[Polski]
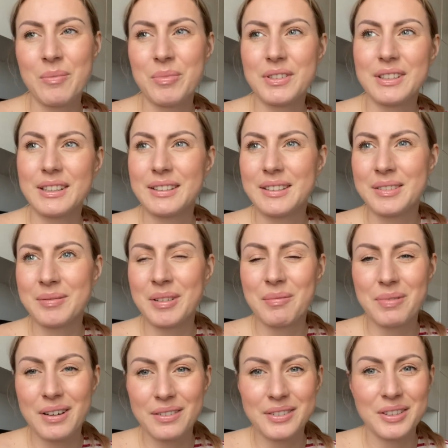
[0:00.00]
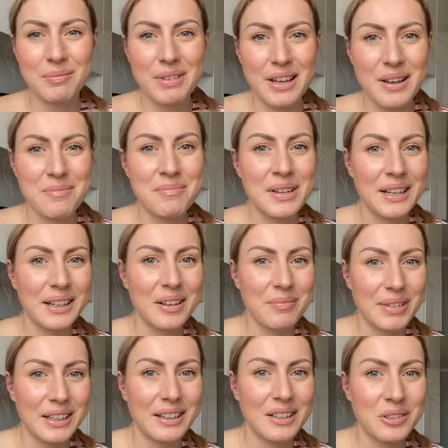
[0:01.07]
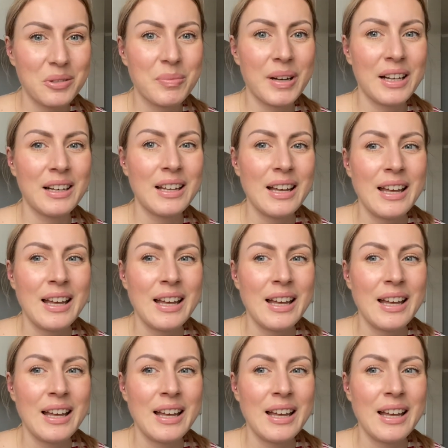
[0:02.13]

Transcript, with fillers: Poza tym naprawdę miałam mega, mega jubel.